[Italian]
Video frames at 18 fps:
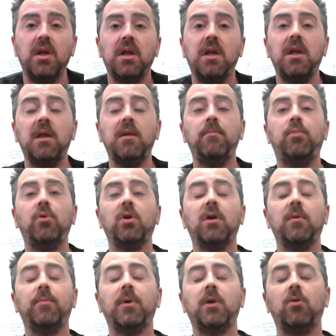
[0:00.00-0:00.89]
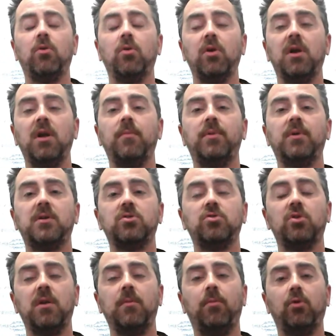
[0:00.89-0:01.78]
In poche parole, le
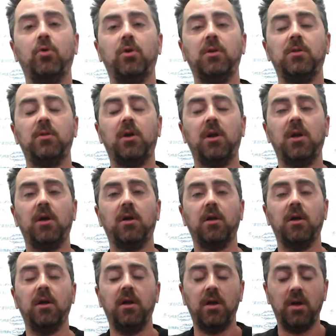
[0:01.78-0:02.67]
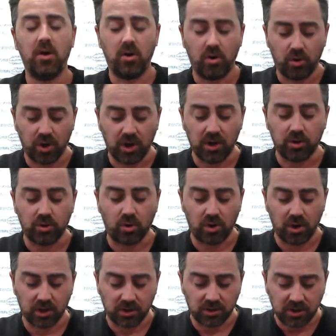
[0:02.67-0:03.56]
persone ipocondriache orientano
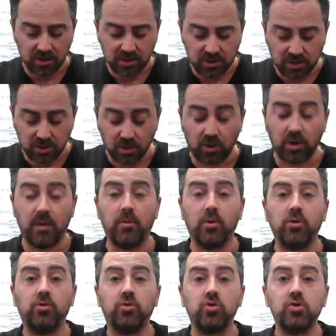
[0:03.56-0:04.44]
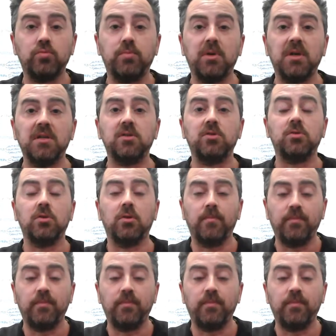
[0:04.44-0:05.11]
l'attenzione molto spesso